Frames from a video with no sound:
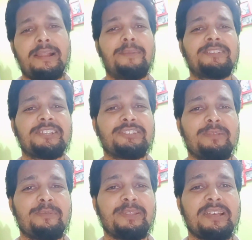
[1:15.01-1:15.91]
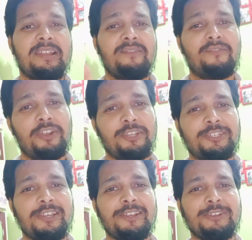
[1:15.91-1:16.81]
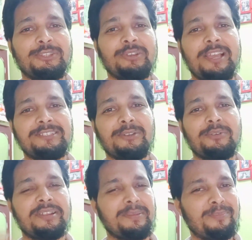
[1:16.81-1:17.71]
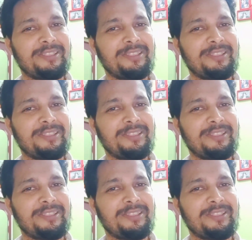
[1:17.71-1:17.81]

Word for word: कमेंट सेक्शन में बताना वीडियो अच्छी लगी हो तो लाइक जरूर करें